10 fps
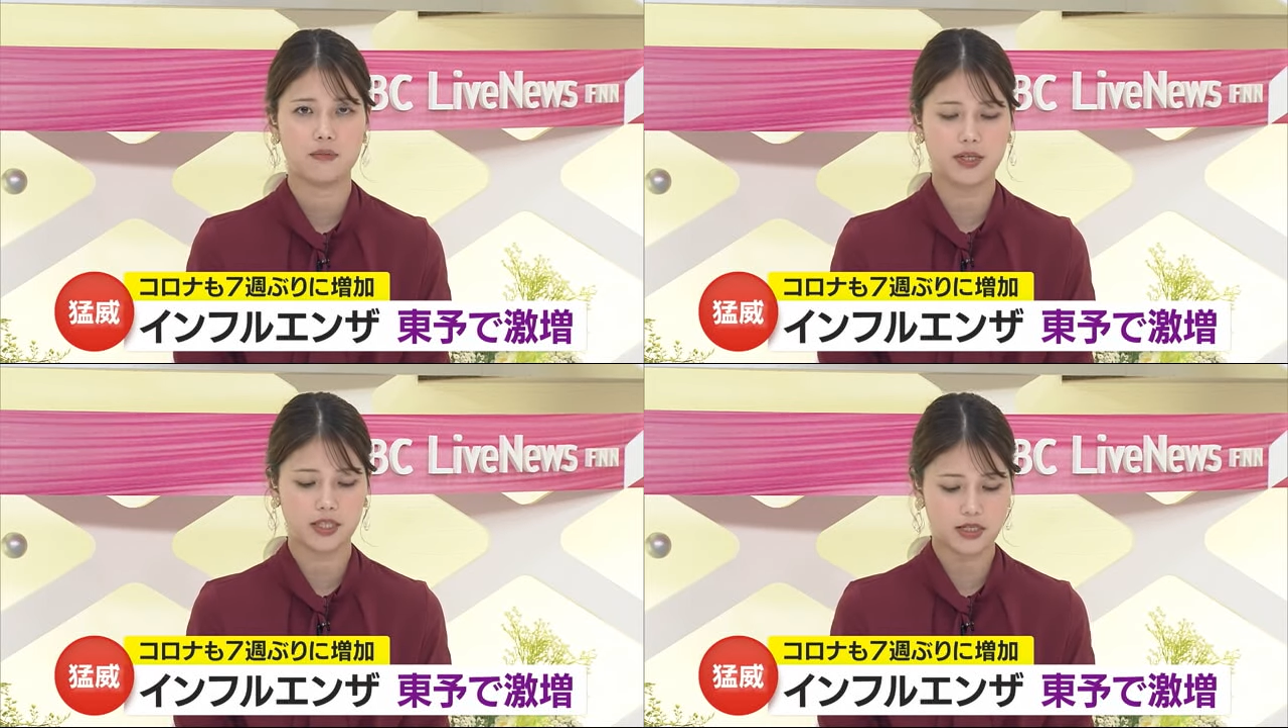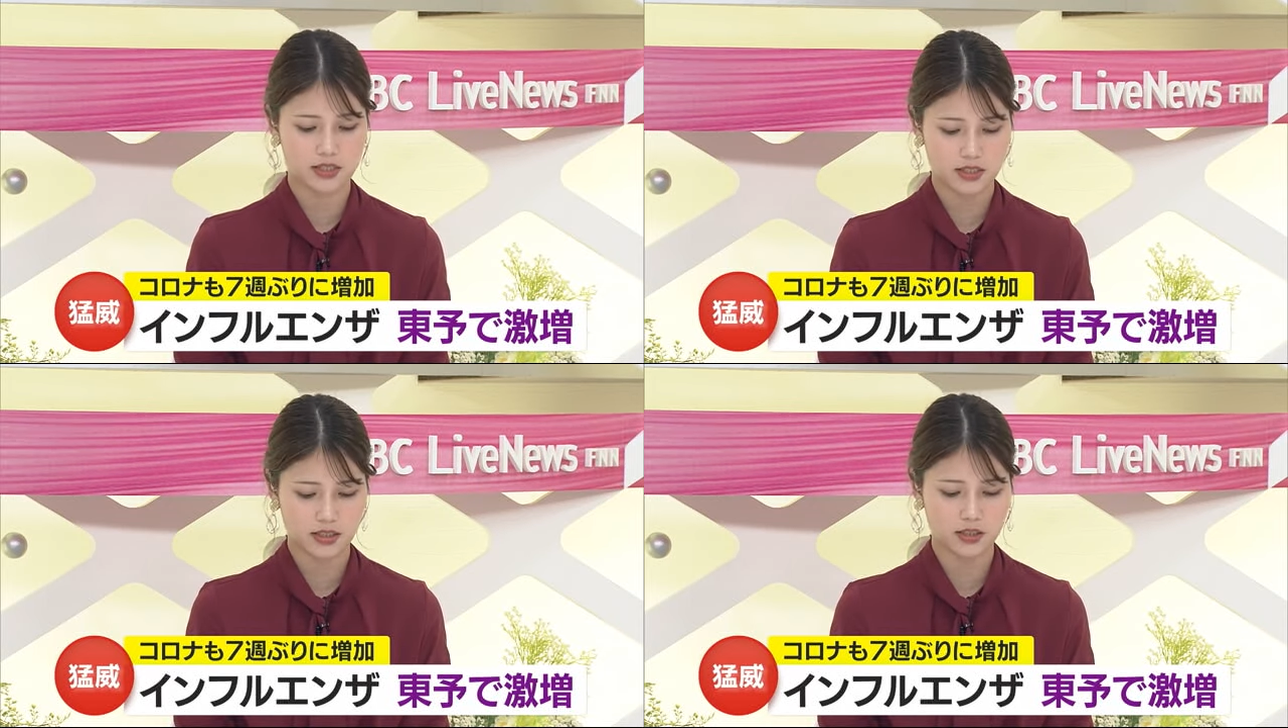また
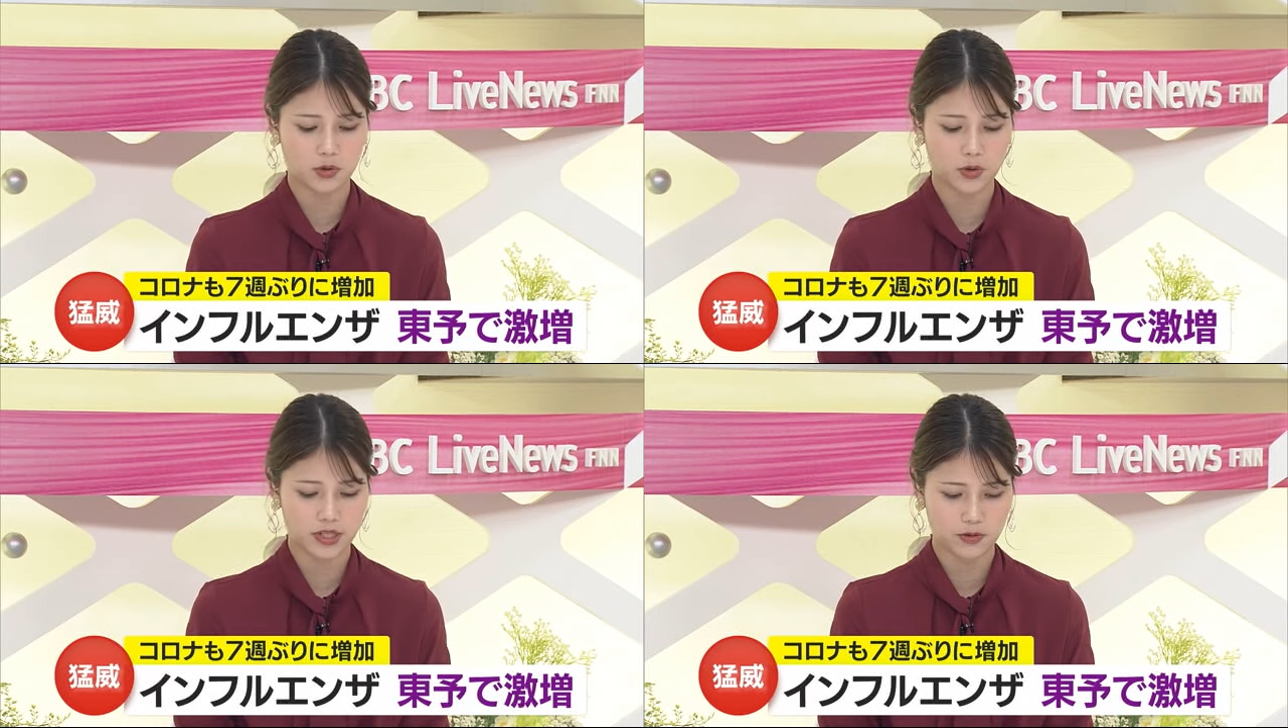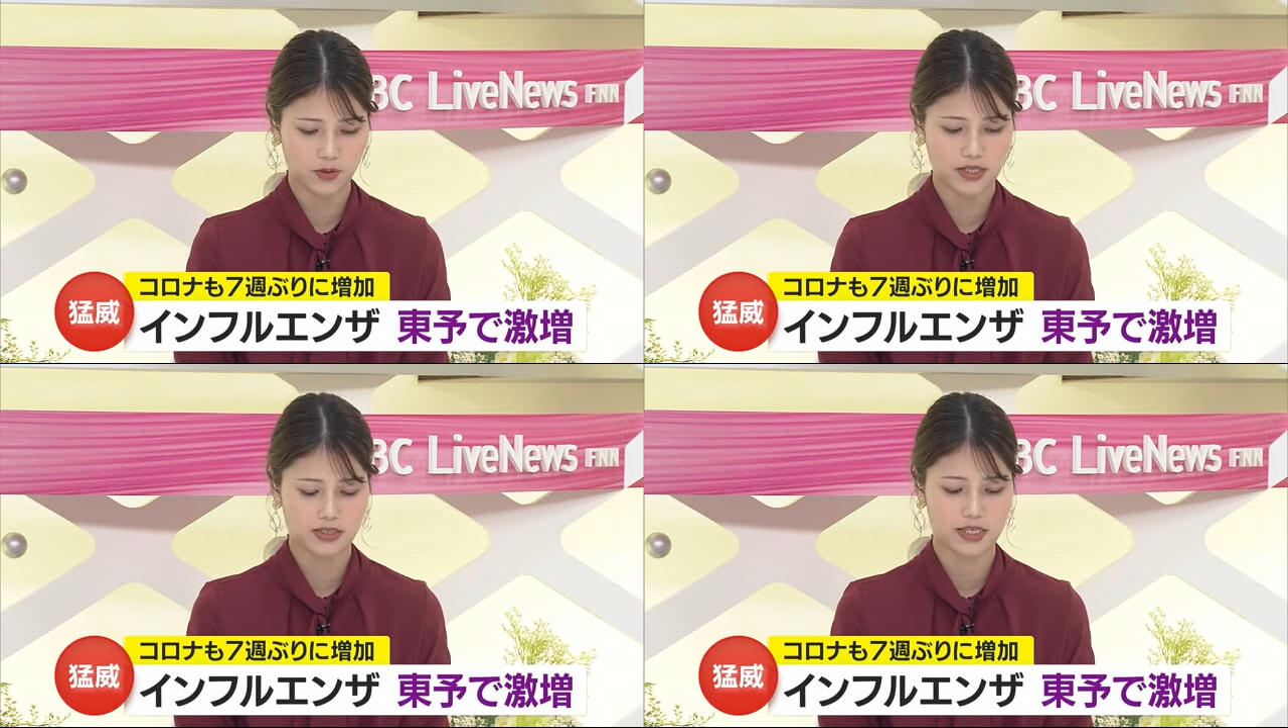新型コロナの
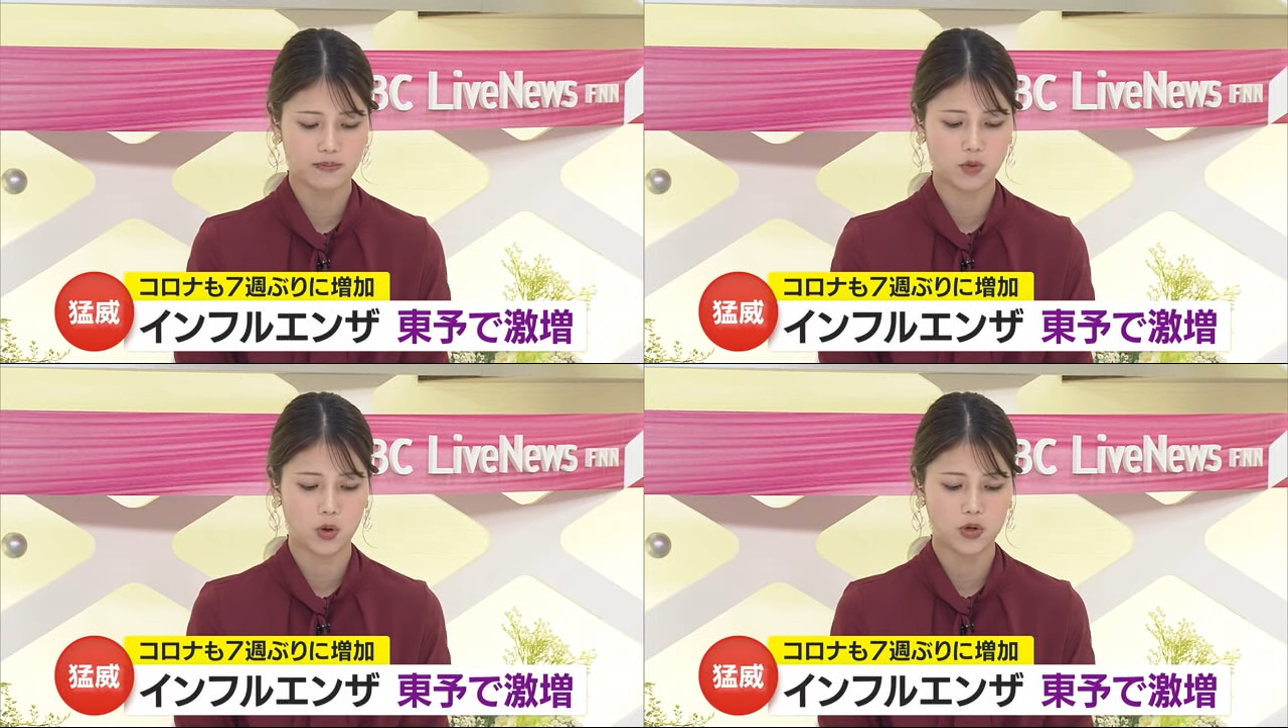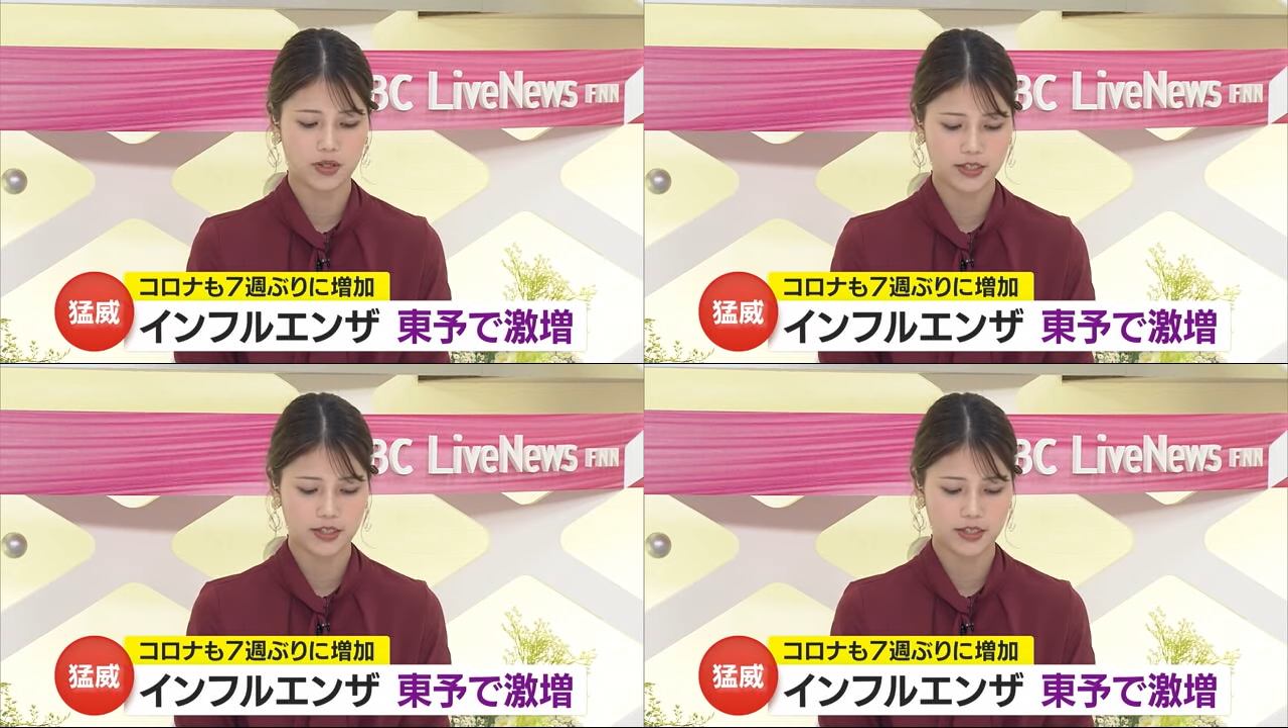感染も